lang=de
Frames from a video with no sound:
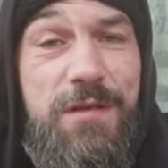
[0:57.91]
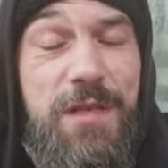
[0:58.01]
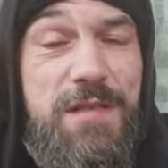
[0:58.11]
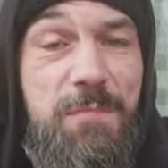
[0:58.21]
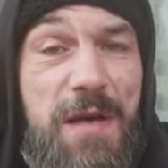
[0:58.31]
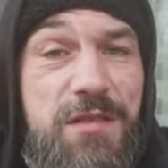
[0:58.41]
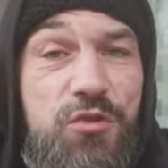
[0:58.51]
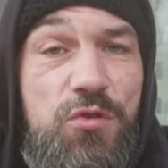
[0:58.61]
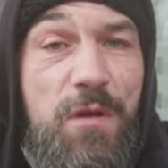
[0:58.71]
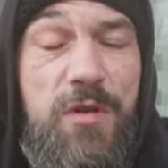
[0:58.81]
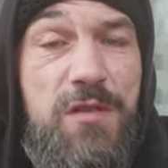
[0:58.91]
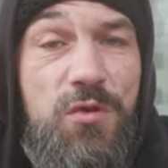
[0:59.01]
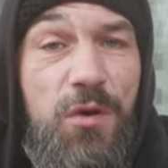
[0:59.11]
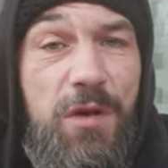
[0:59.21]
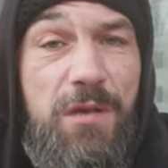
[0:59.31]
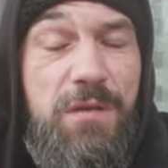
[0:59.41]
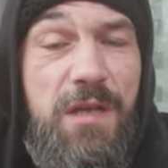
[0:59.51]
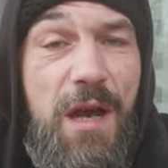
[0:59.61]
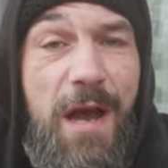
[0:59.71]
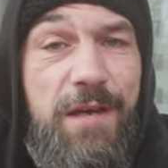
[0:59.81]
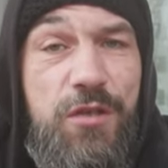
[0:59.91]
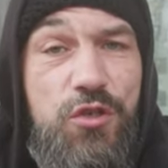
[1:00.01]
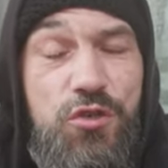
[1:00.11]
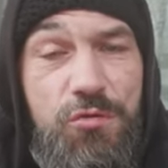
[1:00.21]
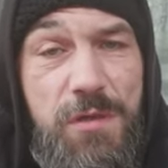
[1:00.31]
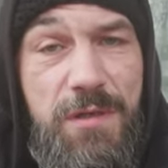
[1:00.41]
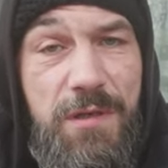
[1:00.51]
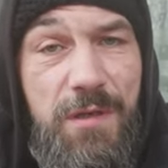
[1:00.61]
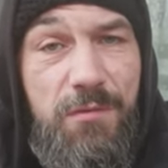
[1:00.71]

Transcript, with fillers: die ganzen Meisterschüler wieder zurück in ihre eigenen Schulen ne?